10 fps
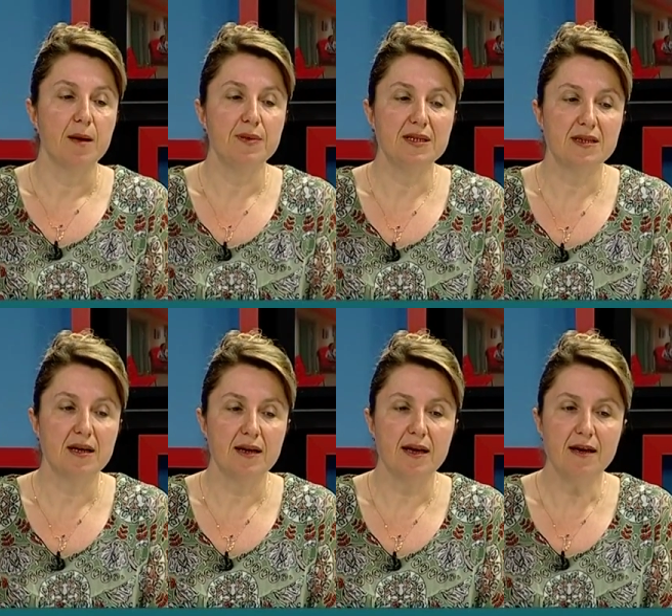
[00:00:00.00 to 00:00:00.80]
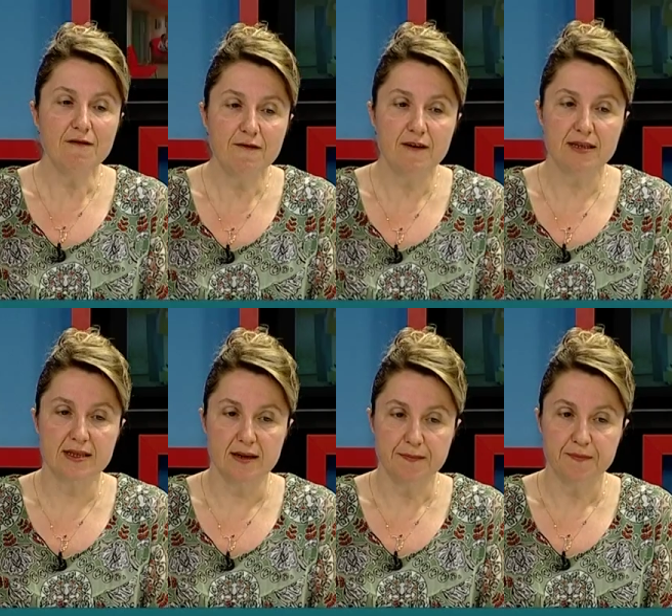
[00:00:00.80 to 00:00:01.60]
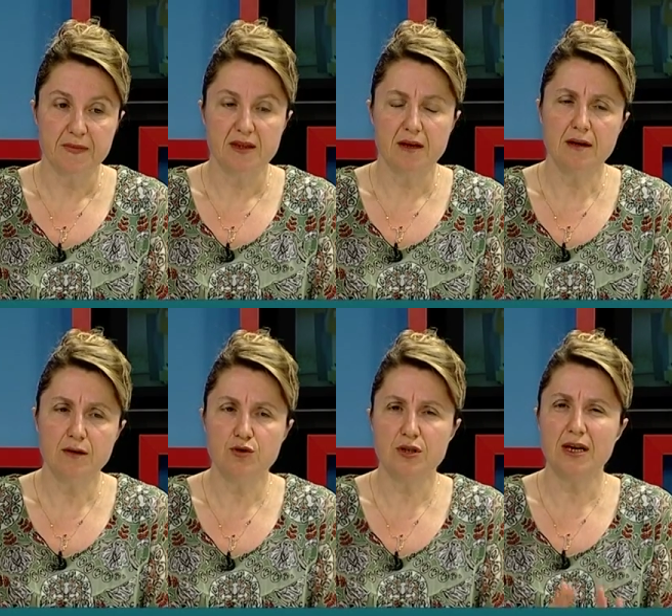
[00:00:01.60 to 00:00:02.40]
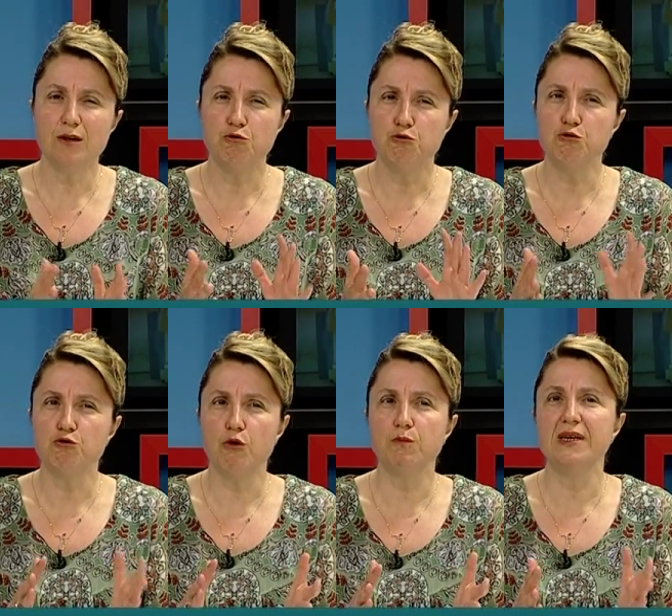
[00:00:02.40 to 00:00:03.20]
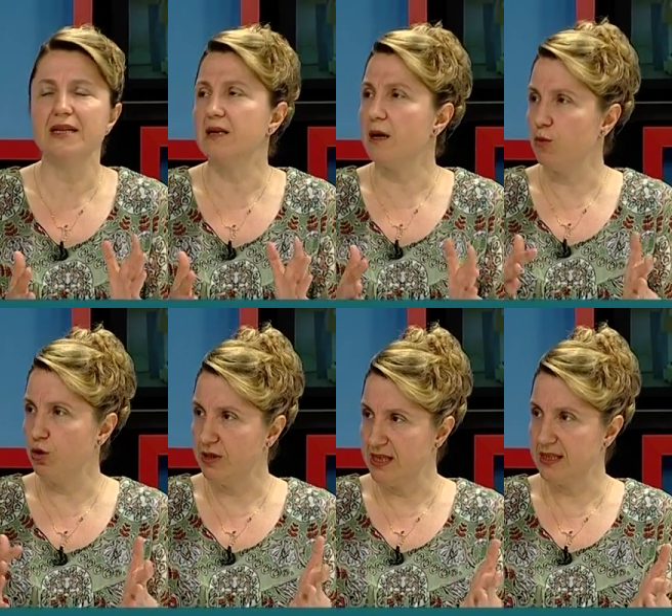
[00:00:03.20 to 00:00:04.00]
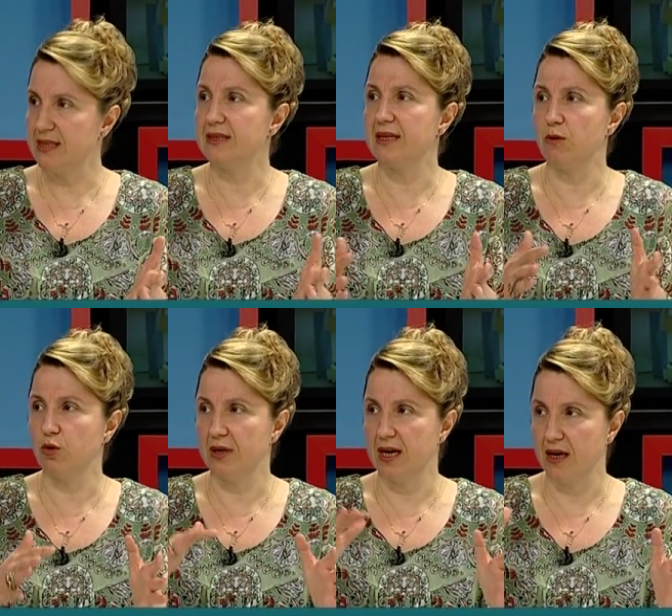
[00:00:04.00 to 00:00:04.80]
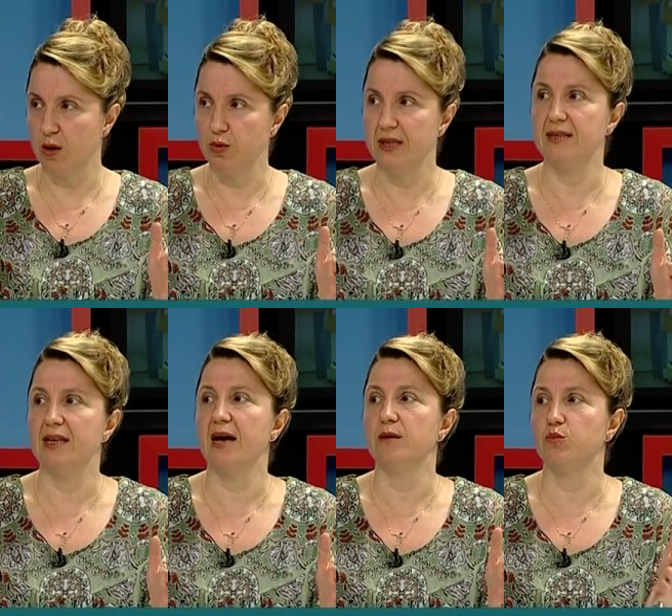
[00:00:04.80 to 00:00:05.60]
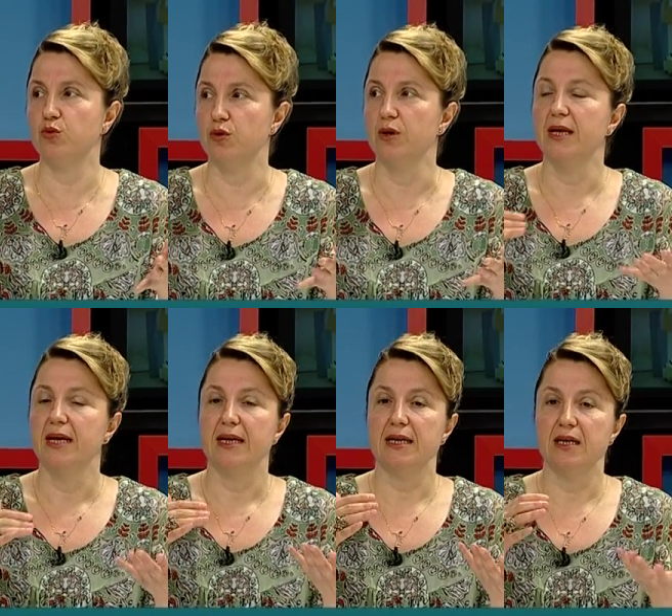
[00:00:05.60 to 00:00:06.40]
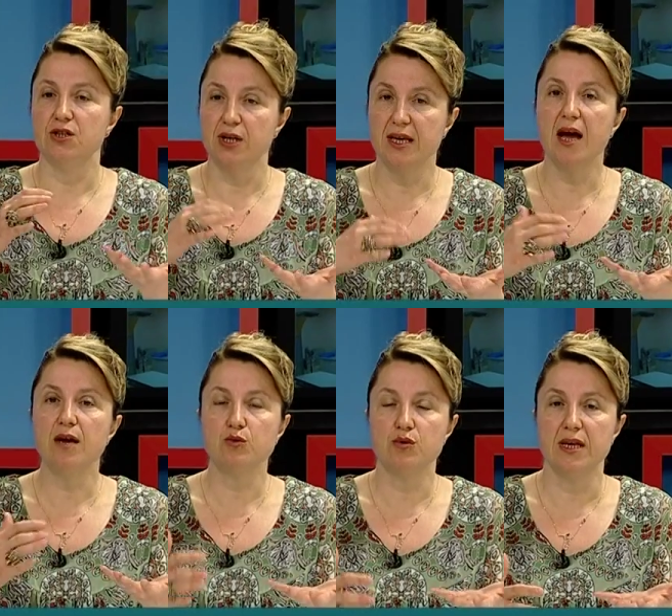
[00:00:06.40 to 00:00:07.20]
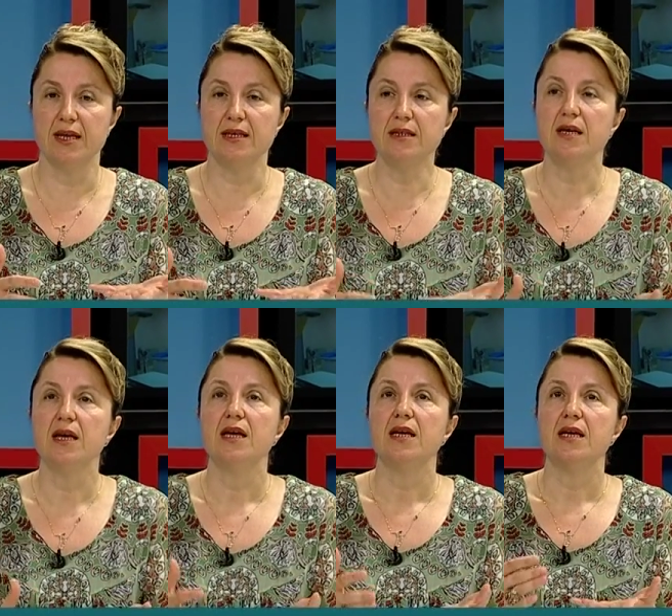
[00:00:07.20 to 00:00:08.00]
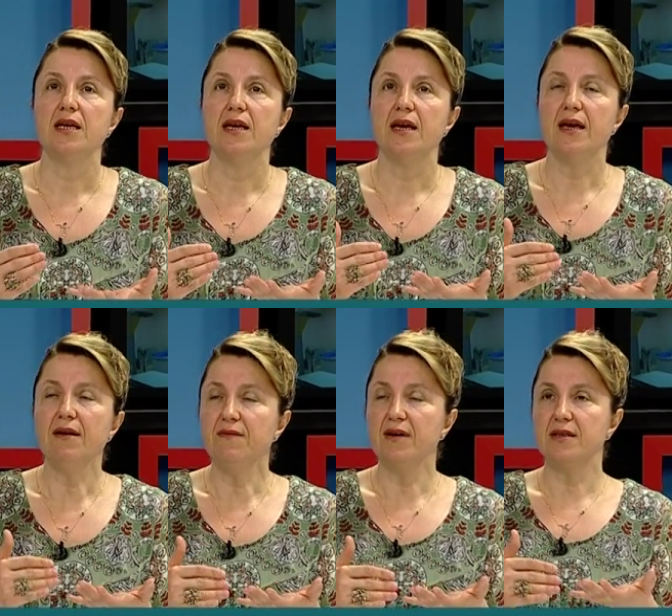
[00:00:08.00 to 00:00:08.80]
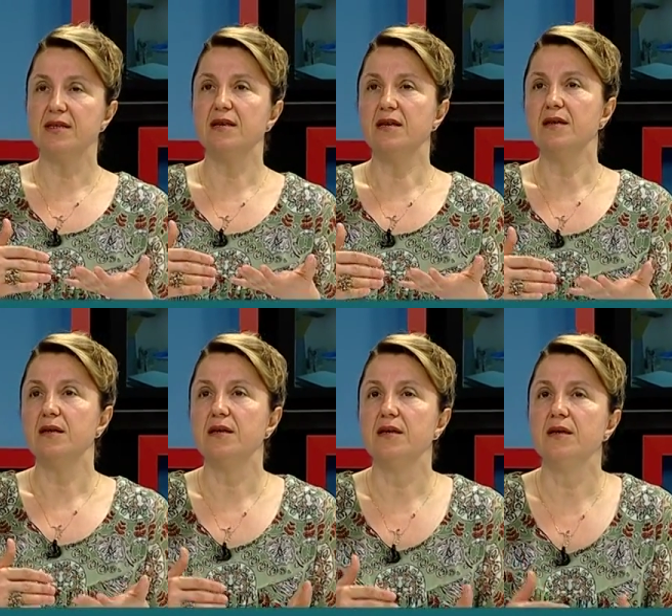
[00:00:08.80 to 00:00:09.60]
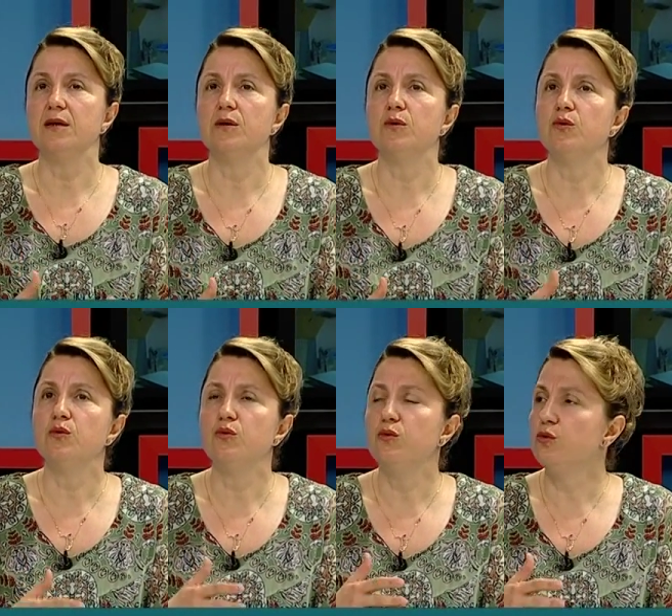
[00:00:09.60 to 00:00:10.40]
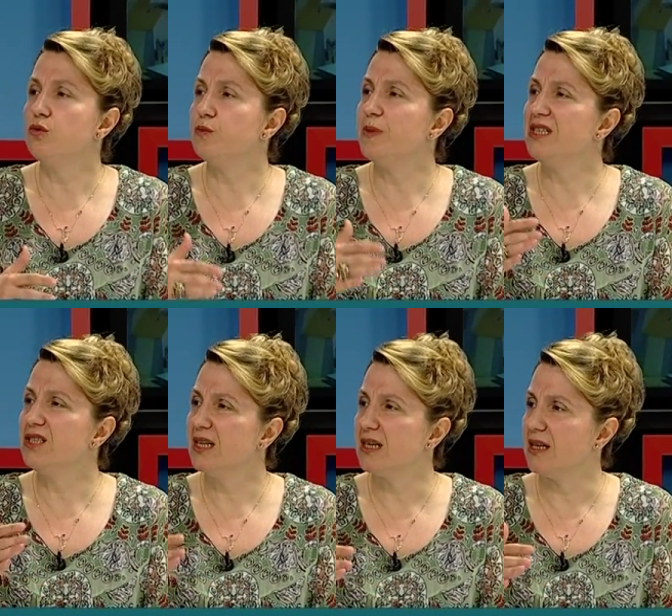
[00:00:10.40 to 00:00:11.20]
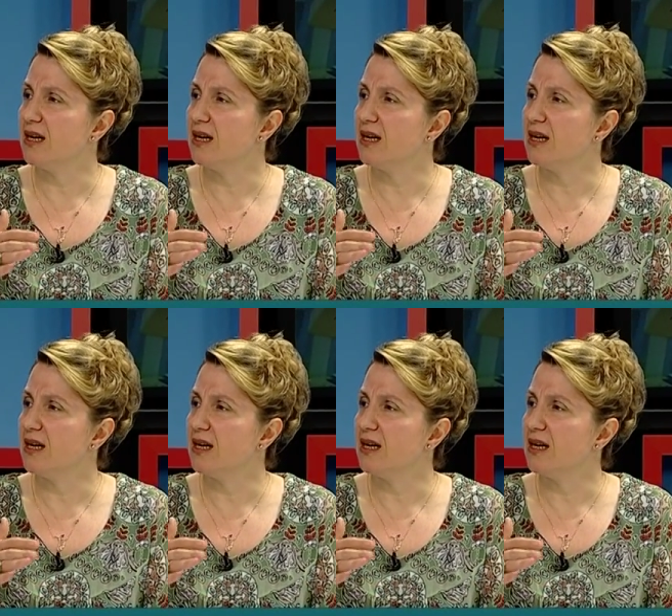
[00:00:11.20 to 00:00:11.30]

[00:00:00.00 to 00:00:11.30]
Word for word: bizler en fazla daha önceden 110 mg bölü desilitre olarak kabul edilen bu e, şeker düzeyinin e, en fazla e, 105'e kadar,